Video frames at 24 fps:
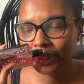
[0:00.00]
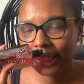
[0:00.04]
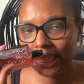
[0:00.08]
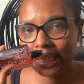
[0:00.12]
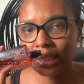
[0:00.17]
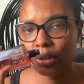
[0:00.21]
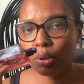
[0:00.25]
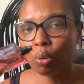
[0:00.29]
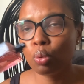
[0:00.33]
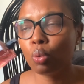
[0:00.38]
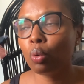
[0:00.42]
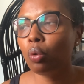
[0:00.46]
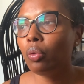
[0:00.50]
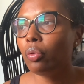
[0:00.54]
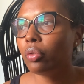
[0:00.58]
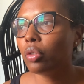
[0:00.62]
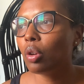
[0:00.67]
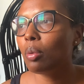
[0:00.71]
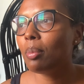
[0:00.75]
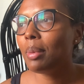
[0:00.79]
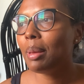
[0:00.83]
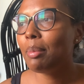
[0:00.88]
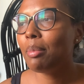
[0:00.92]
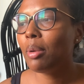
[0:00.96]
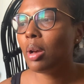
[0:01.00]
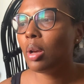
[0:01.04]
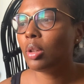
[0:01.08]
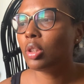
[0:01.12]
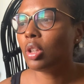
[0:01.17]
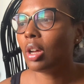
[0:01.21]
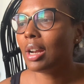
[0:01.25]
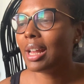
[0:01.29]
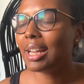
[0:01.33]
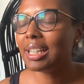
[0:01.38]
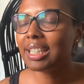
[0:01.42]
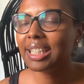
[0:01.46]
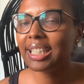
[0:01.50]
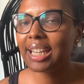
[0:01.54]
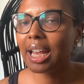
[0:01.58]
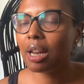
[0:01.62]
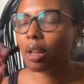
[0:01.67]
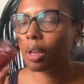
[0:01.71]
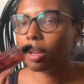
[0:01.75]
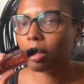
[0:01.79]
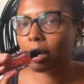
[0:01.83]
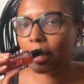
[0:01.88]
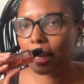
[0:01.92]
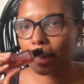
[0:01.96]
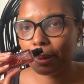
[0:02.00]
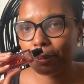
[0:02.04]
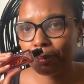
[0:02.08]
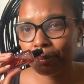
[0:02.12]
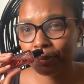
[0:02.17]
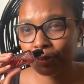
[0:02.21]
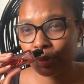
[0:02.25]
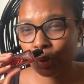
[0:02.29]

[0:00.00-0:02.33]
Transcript: Et je trouve que même dans la chaleur là,